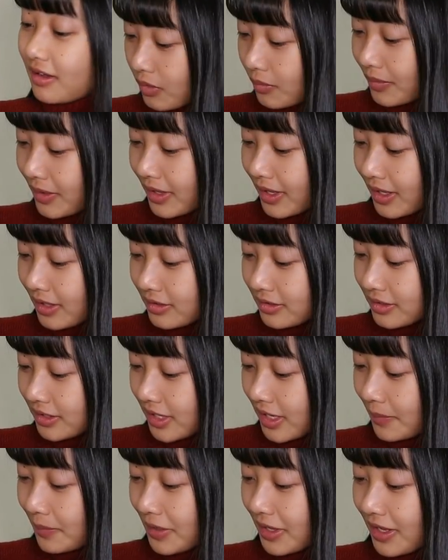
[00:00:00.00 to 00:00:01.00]
細かくね
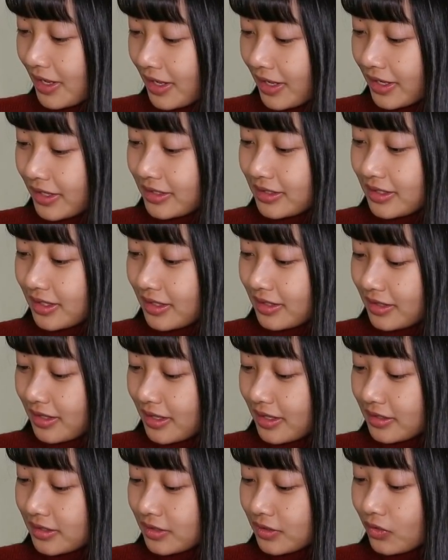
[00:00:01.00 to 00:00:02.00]
ラメが入ってい
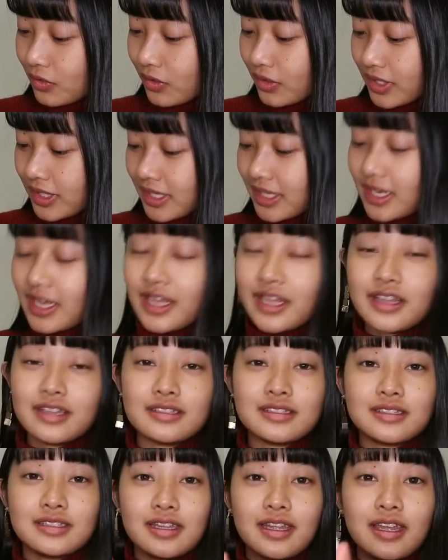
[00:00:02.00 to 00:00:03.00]
て、すごい綺麗で
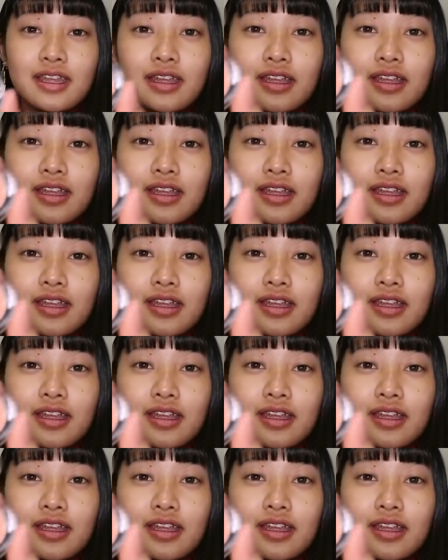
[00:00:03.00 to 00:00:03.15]
すね。